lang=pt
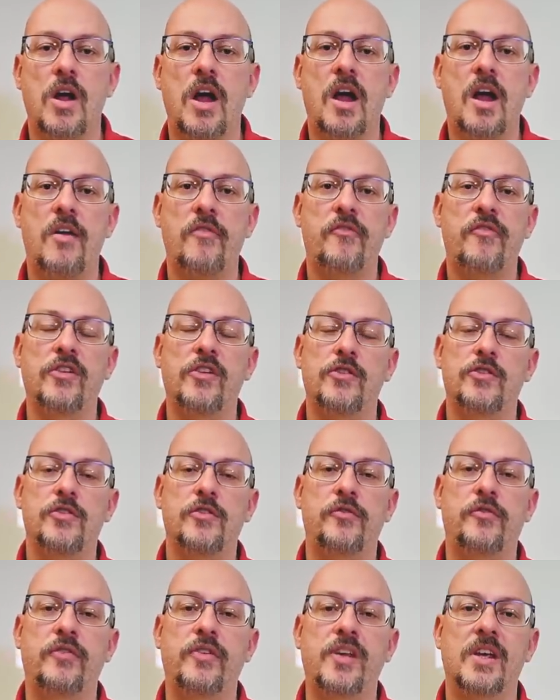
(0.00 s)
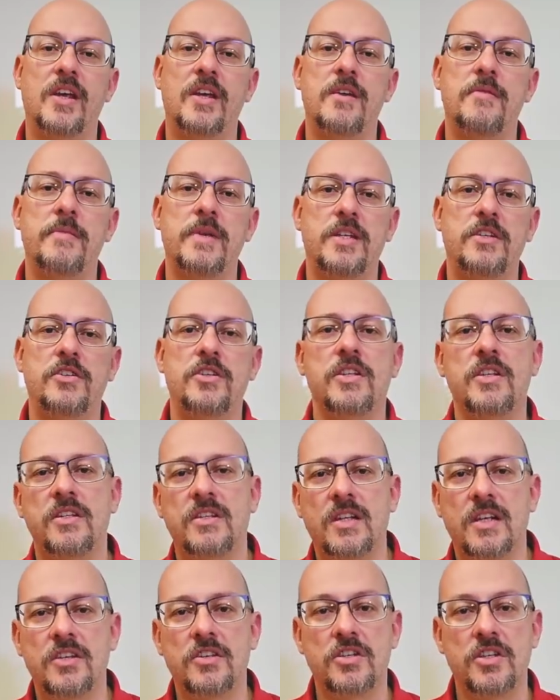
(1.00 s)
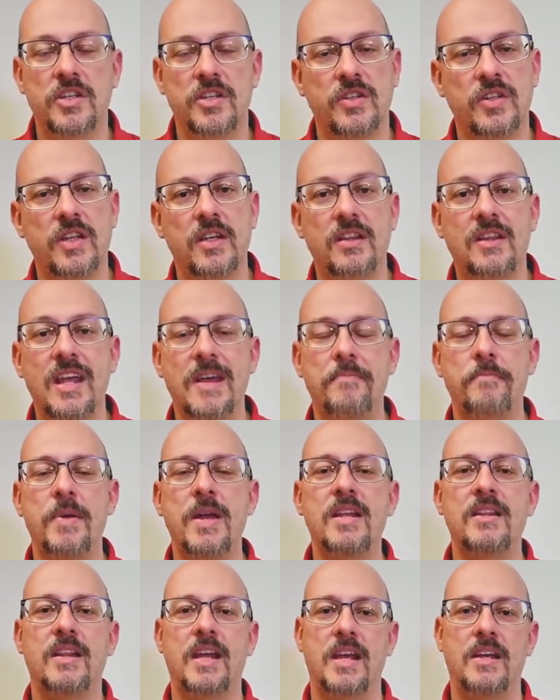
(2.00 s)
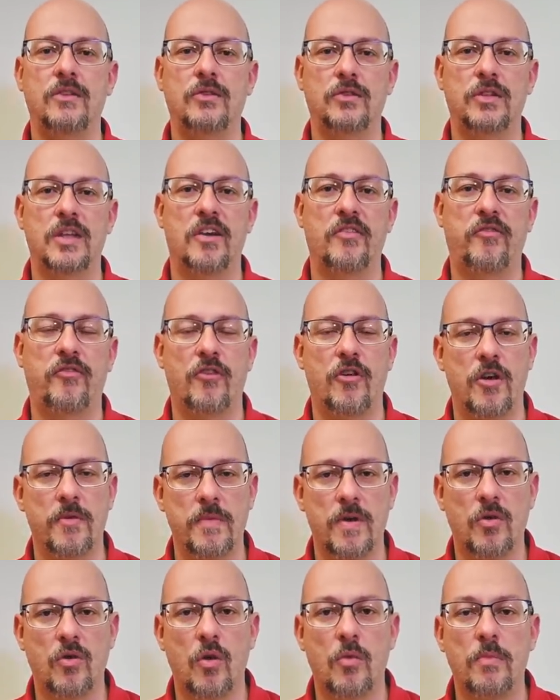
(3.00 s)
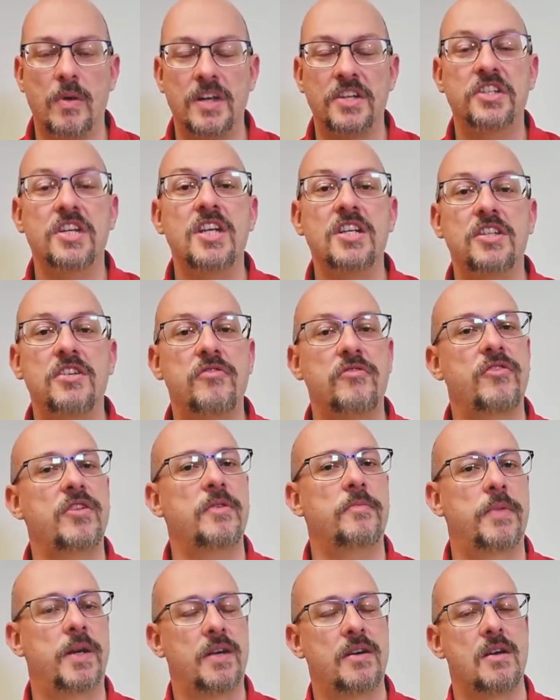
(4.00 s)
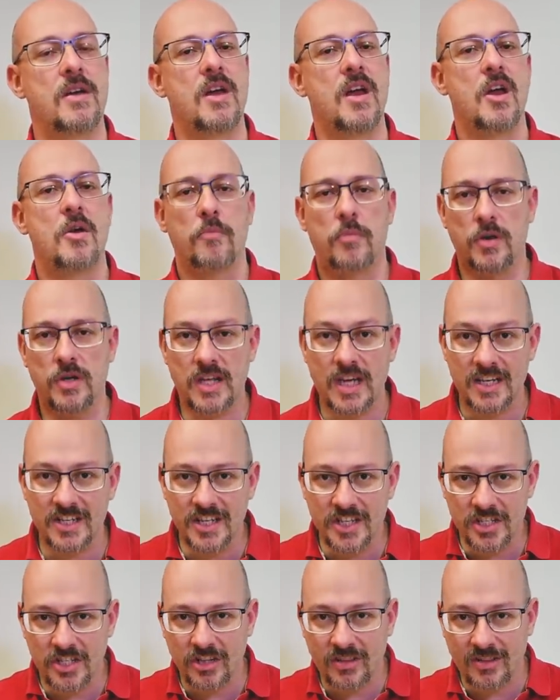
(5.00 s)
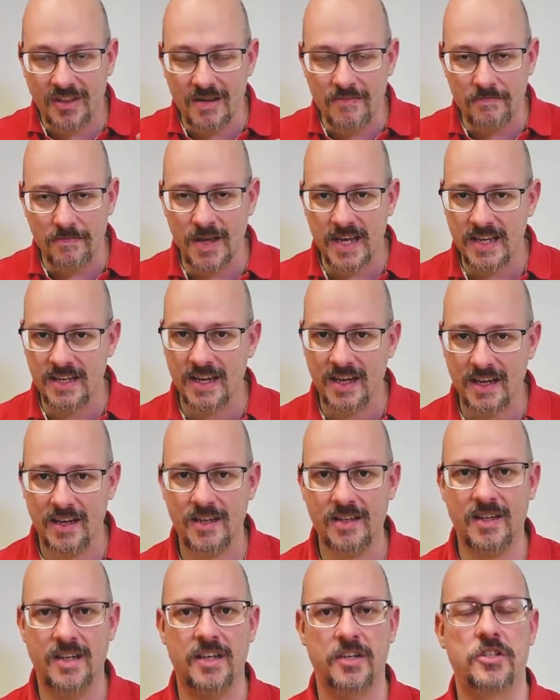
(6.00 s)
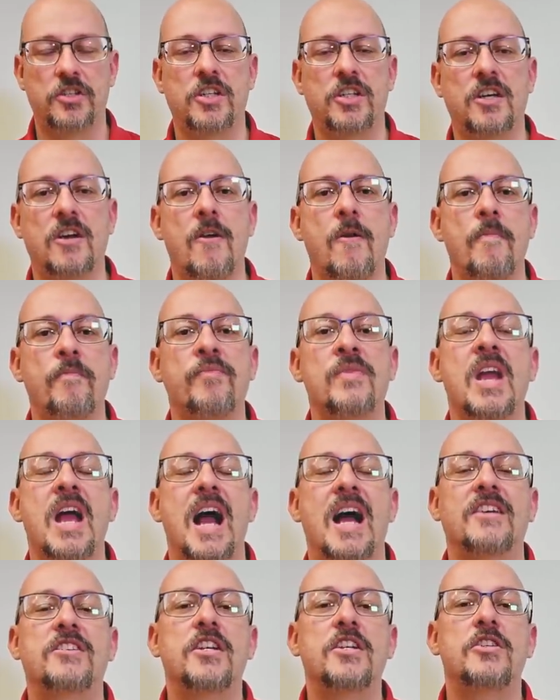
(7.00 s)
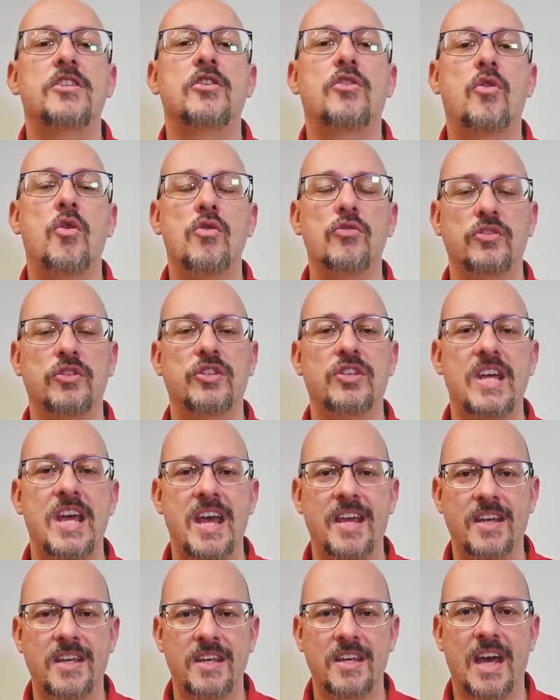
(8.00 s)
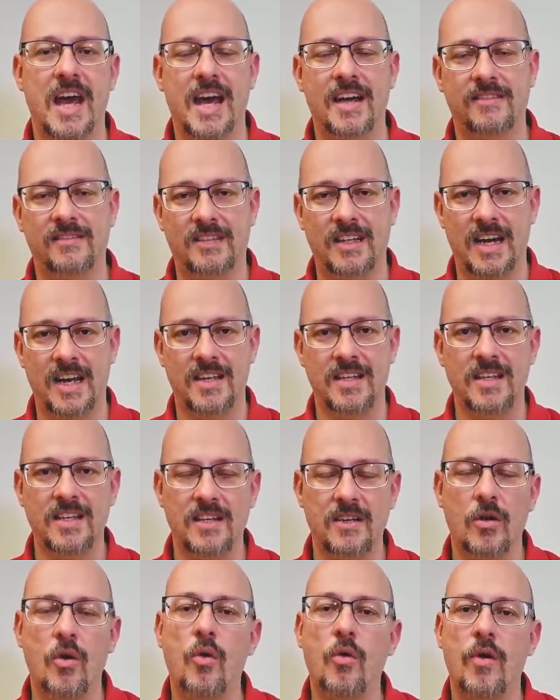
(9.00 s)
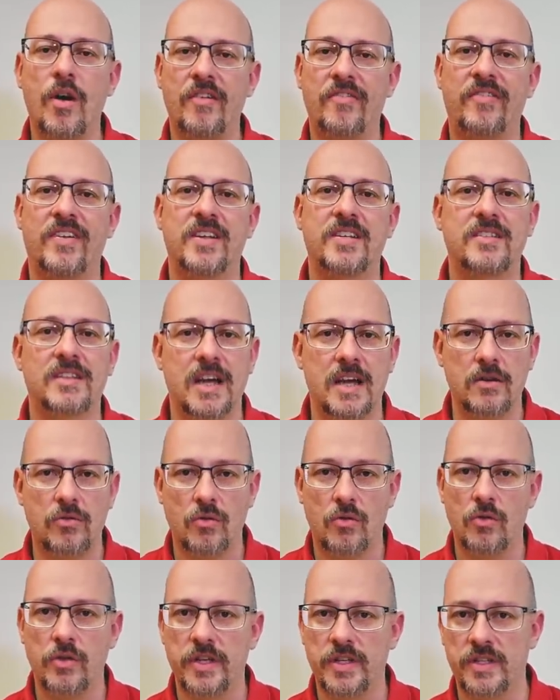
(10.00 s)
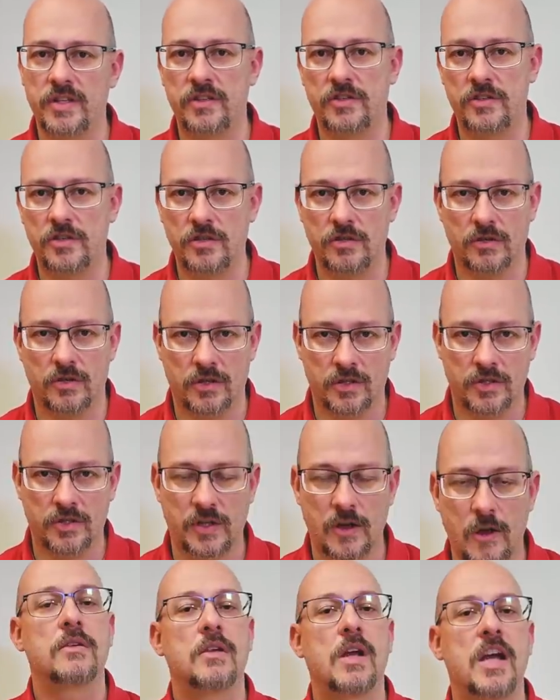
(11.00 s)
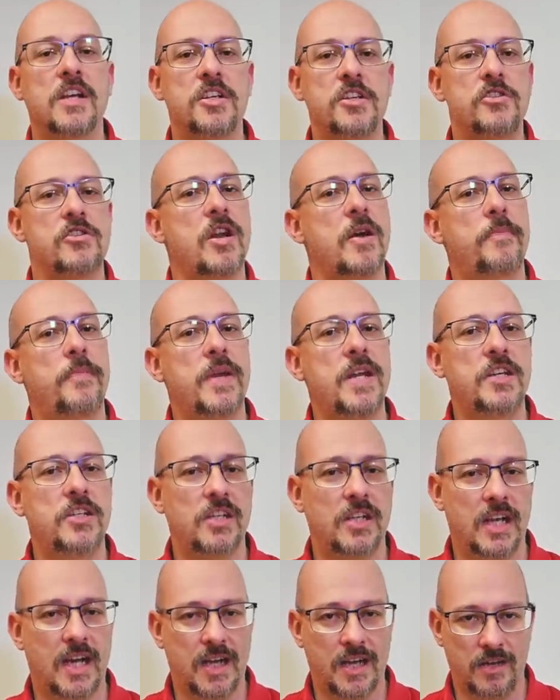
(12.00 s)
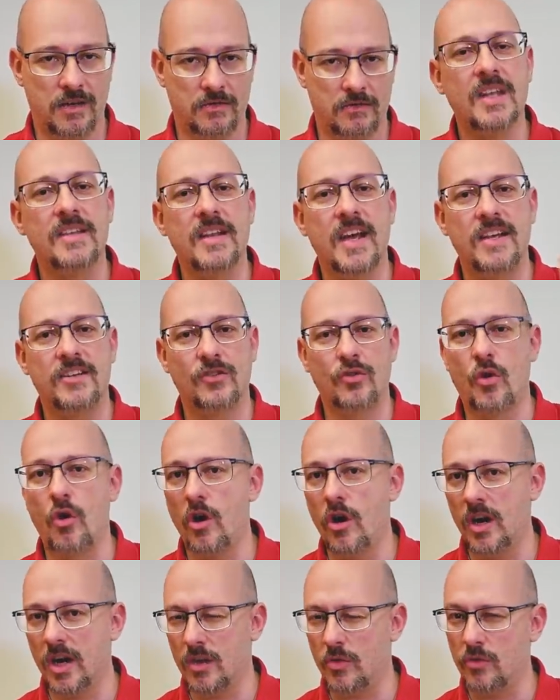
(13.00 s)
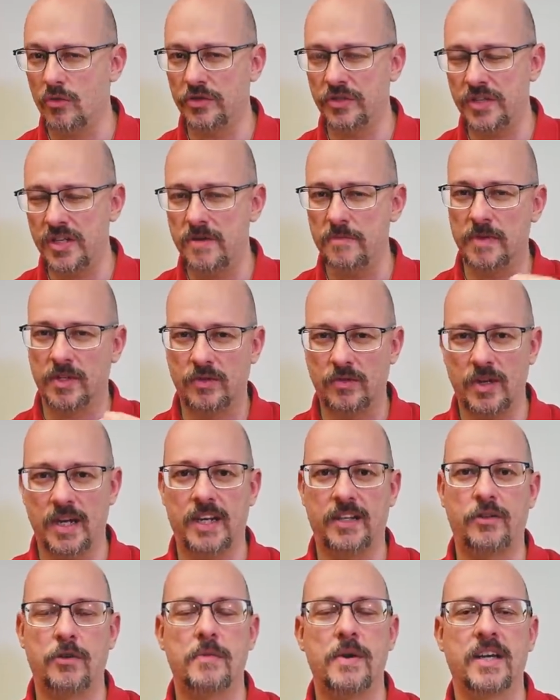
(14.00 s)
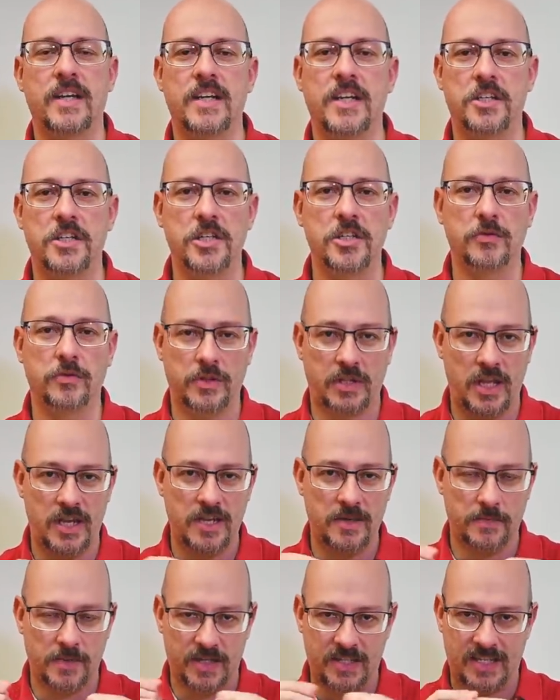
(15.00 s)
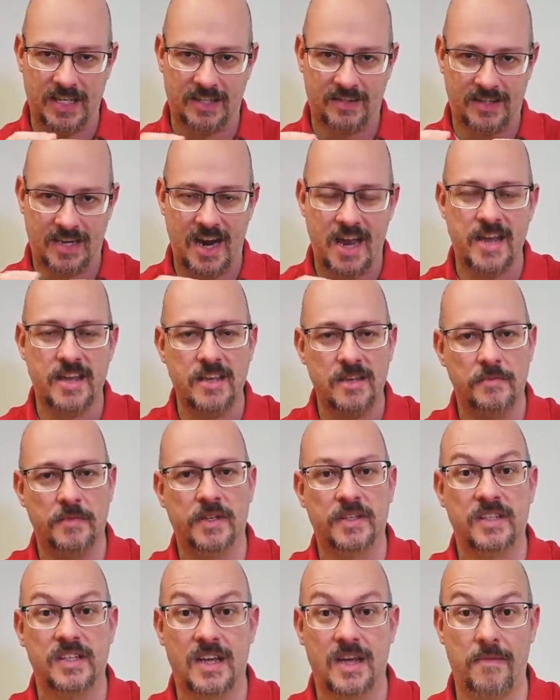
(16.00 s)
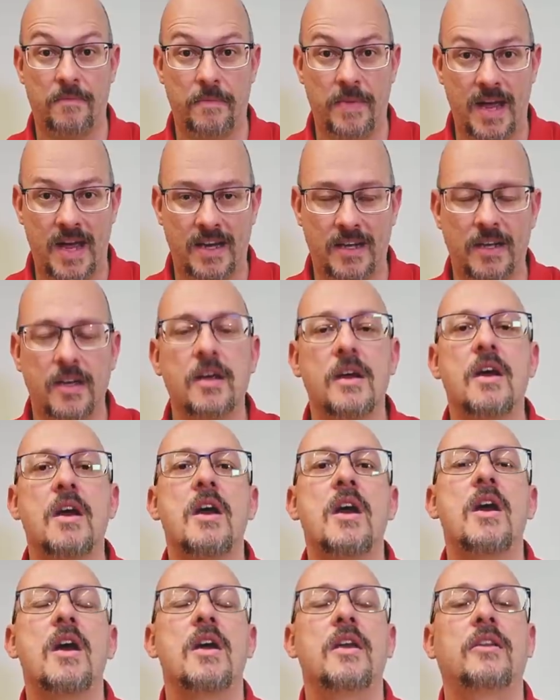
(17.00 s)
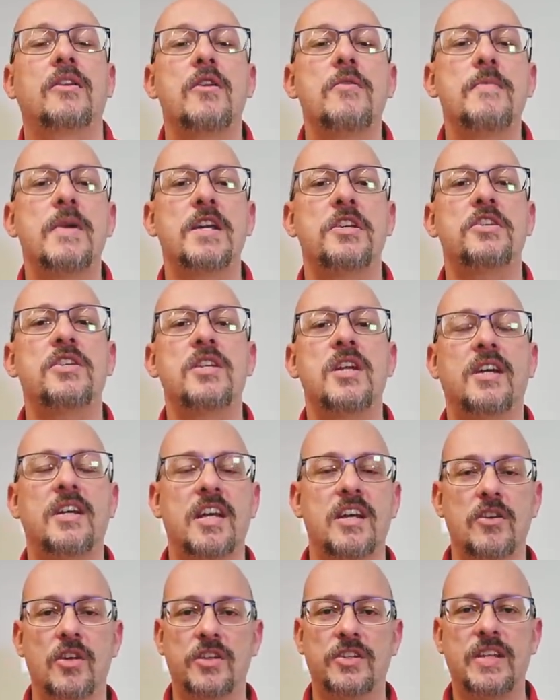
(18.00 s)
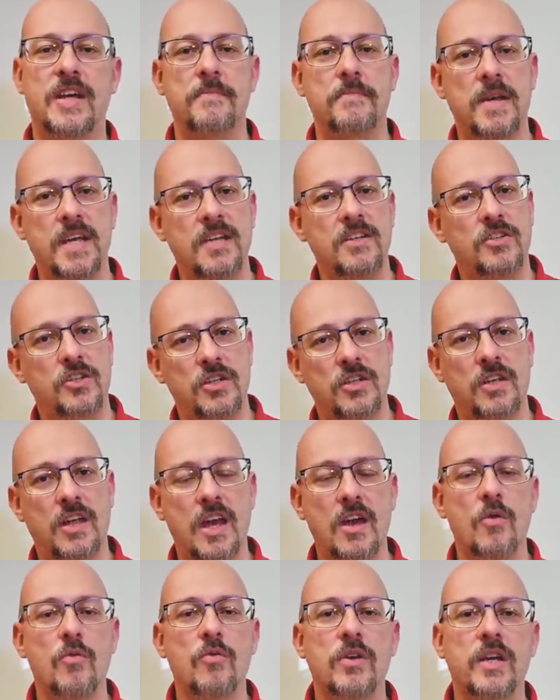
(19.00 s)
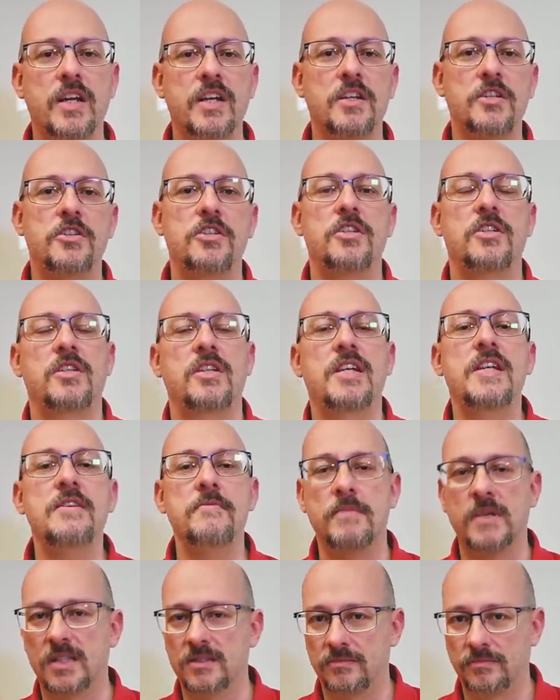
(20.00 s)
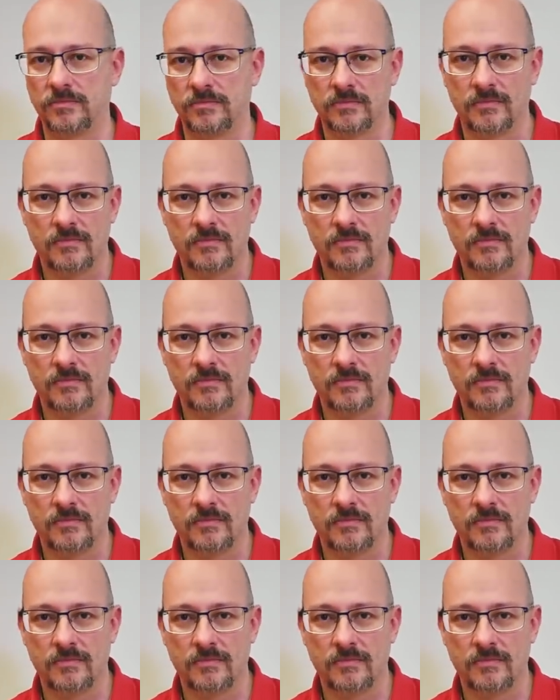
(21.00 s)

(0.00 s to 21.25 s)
a filosofia hermetista diz que dependendo da forma como a gente vibra, porque a gente também é energia, a gente consegue atrair ou afastar coisas de nós. A gente não aprende lá na escola com os ímãs, com o eletromagnetismo, que tem ímã que se atrai, ímã que se repele. Então imagina que a nossa mente é um grande ímã.